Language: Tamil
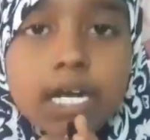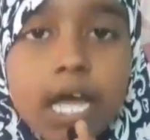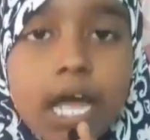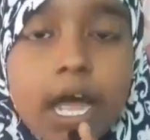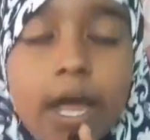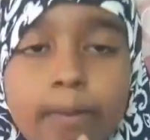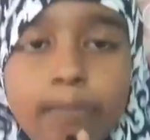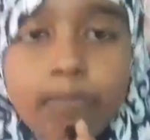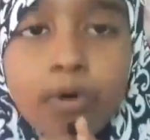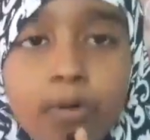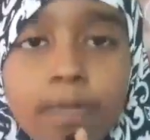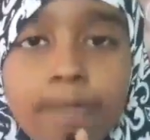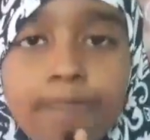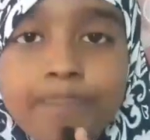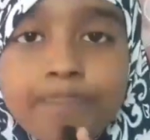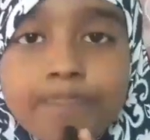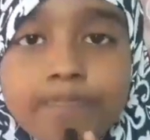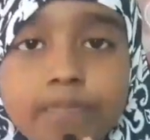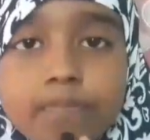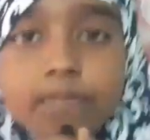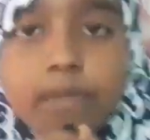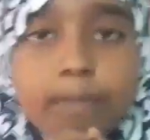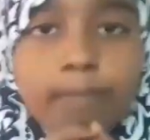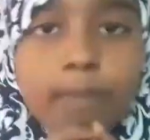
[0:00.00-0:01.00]
நாமும்
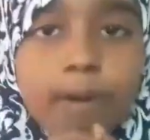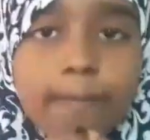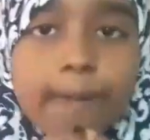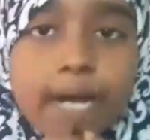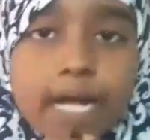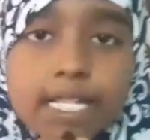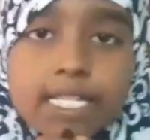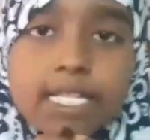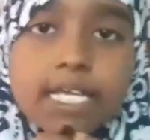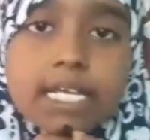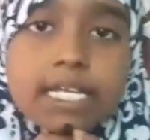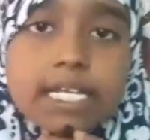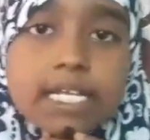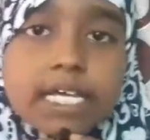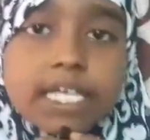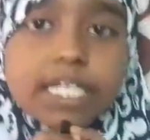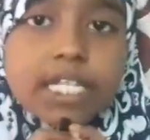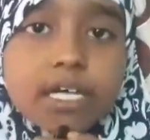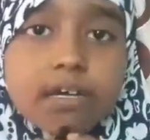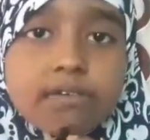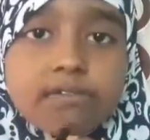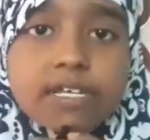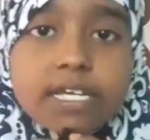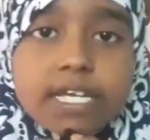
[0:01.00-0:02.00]
நம்ம பாதையில்
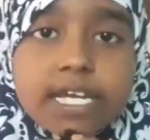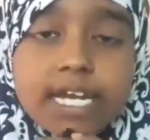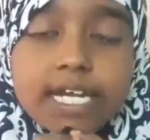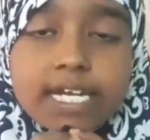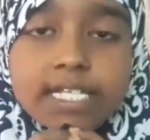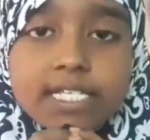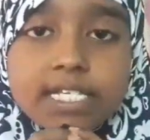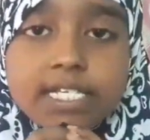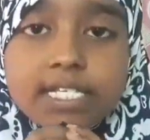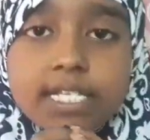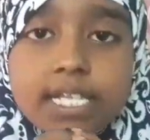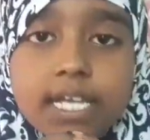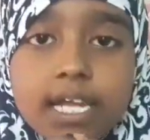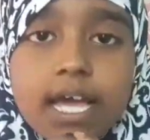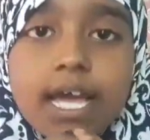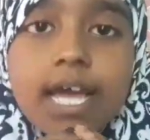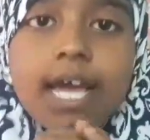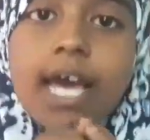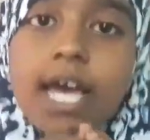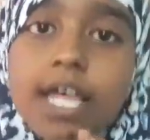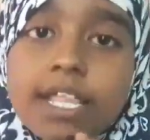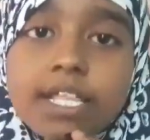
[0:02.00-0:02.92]
ஏதாவது கிடந்ததுன்னா